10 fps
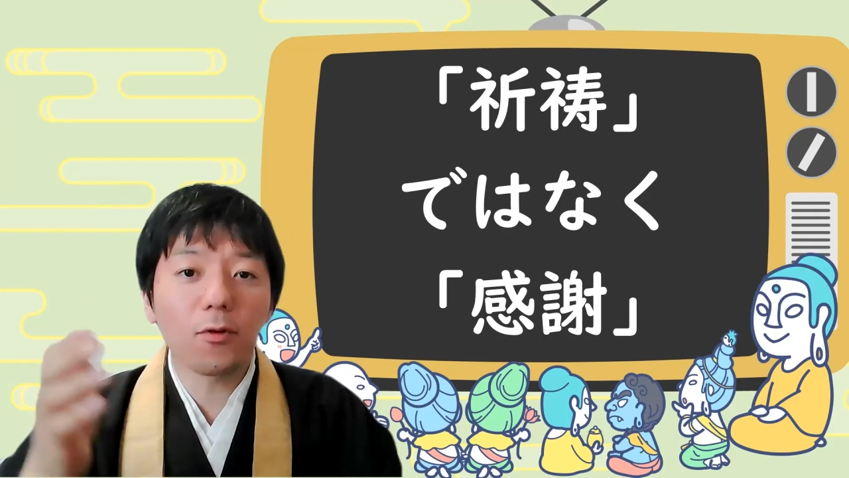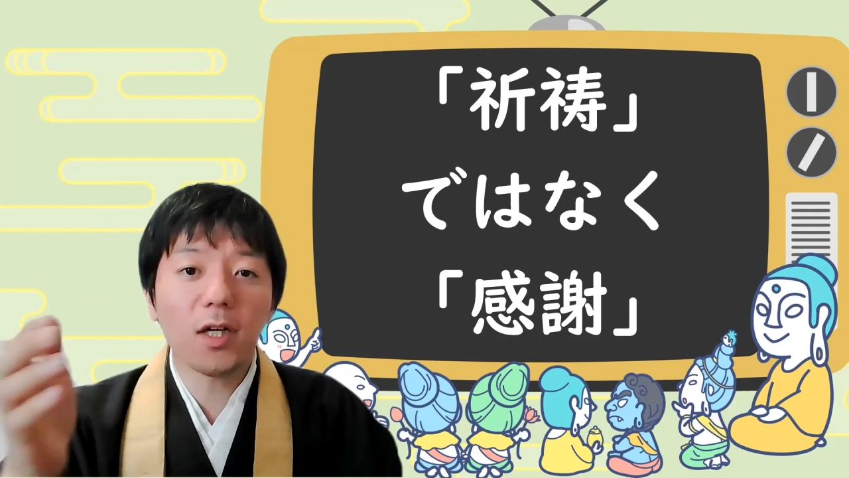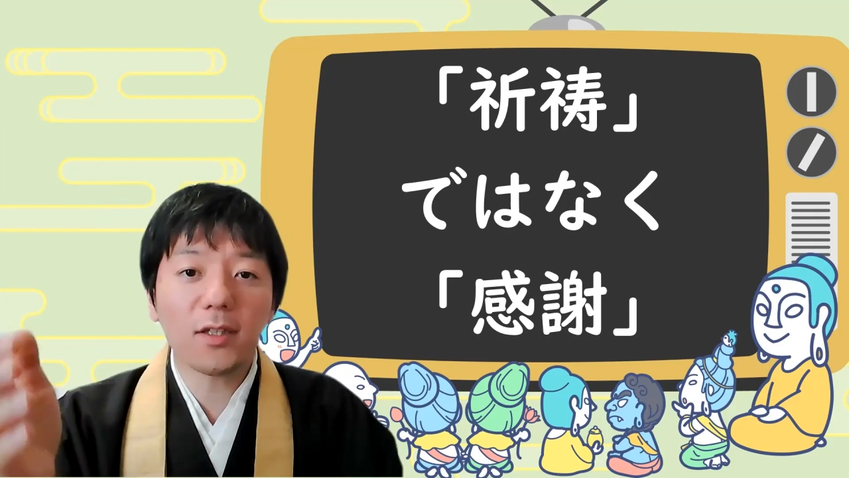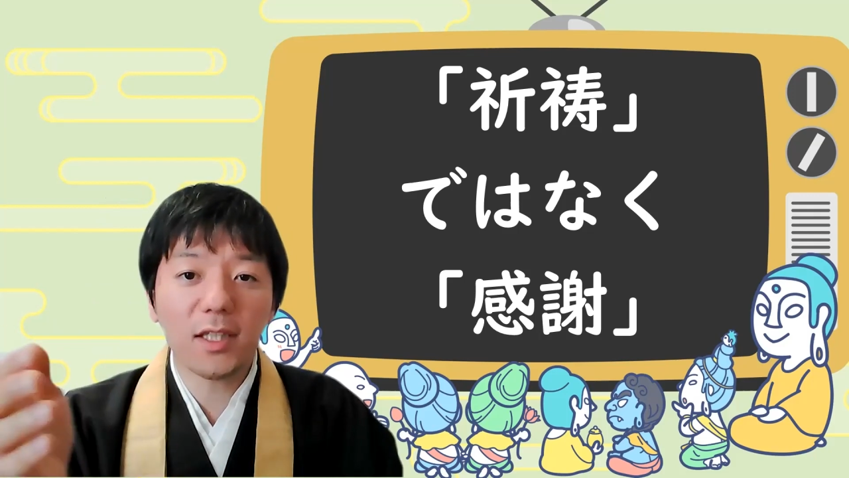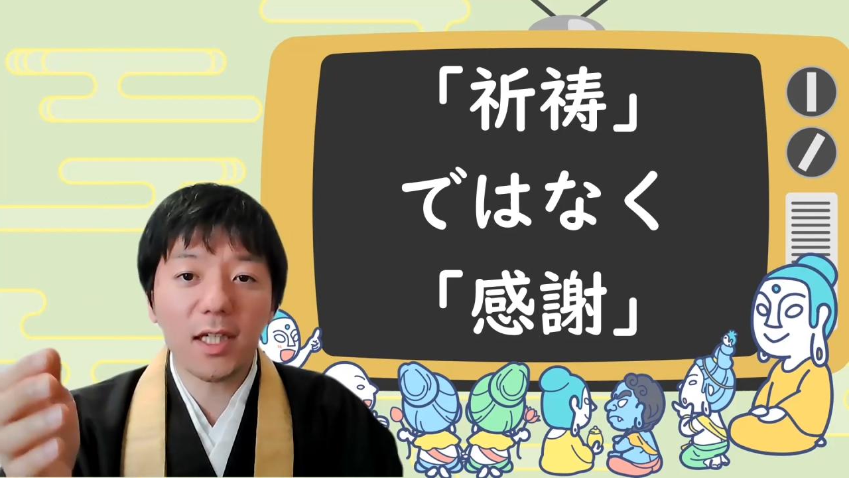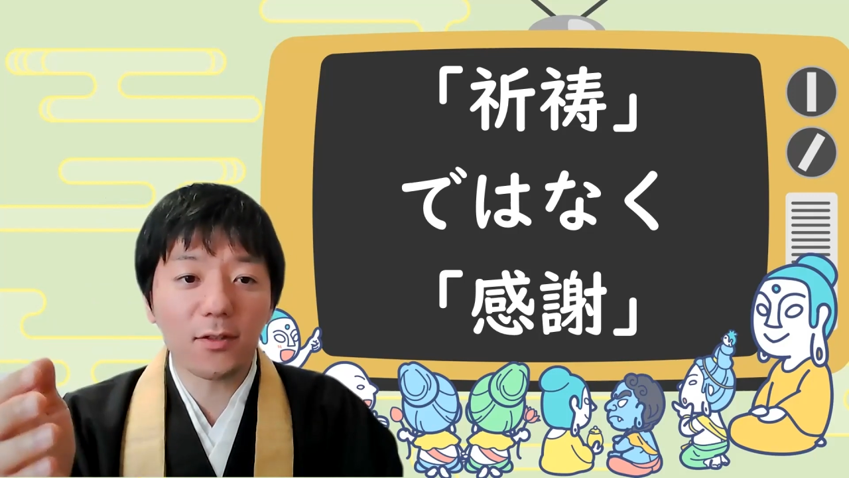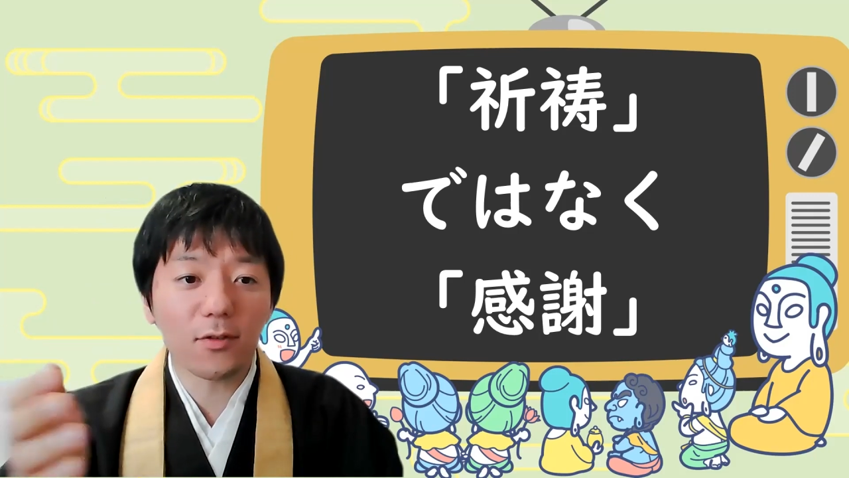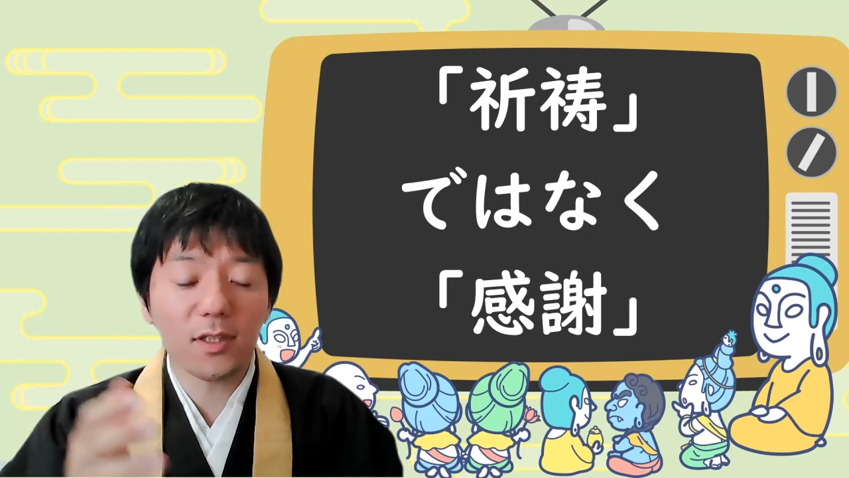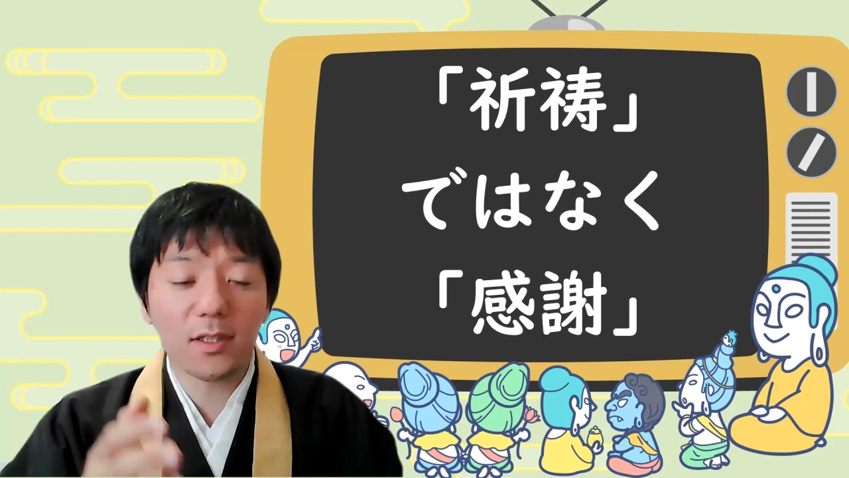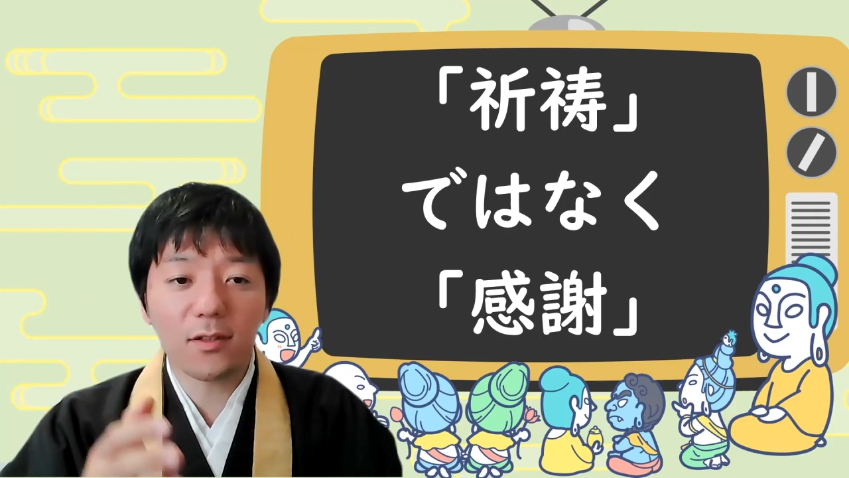合格祈願
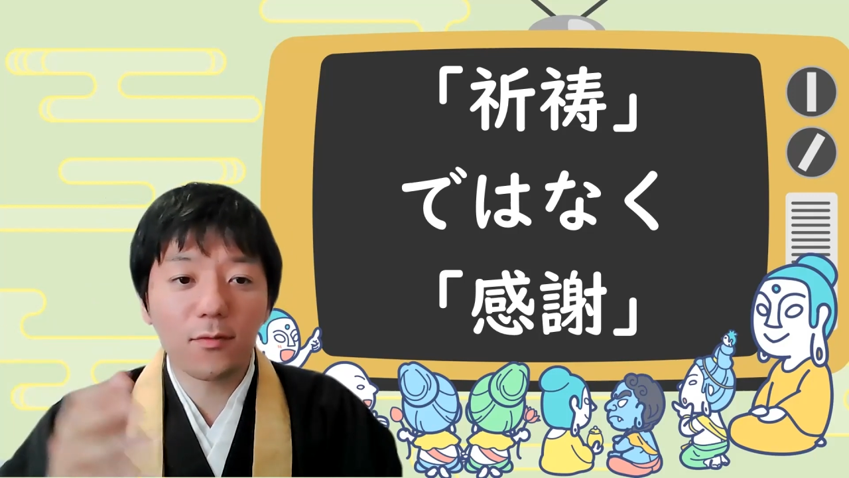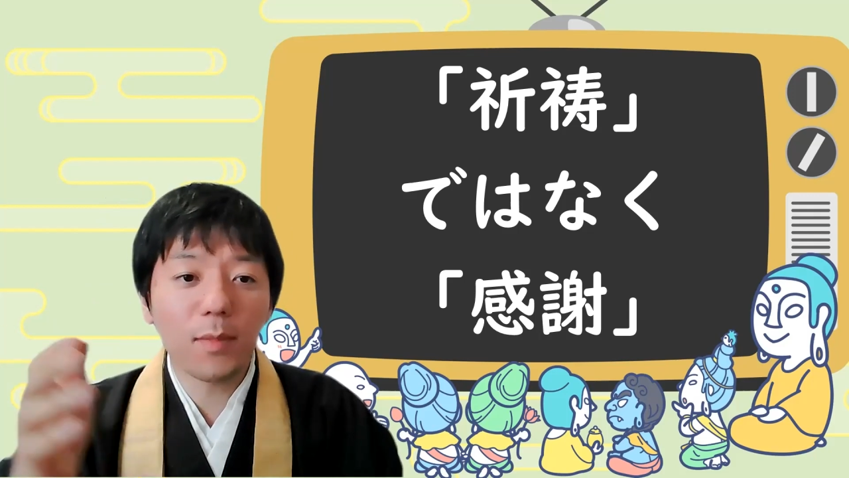とかって、